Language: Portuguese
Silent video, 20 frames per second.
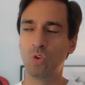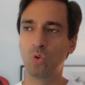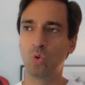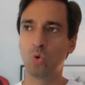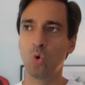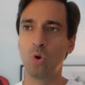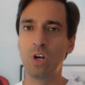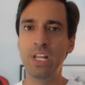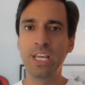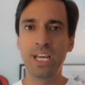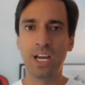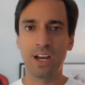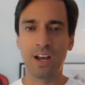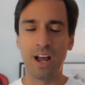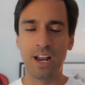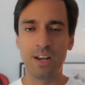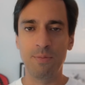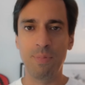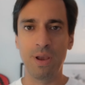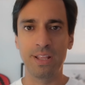tolir a
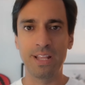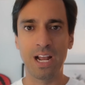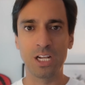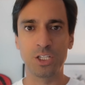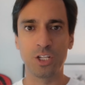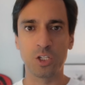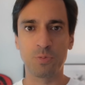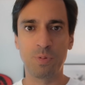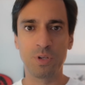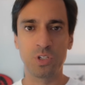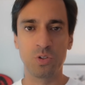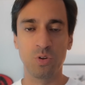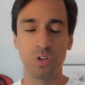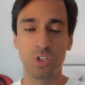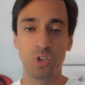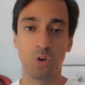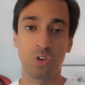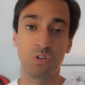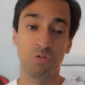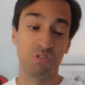liberdade das pessoas
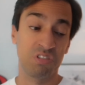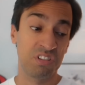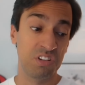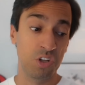e outros,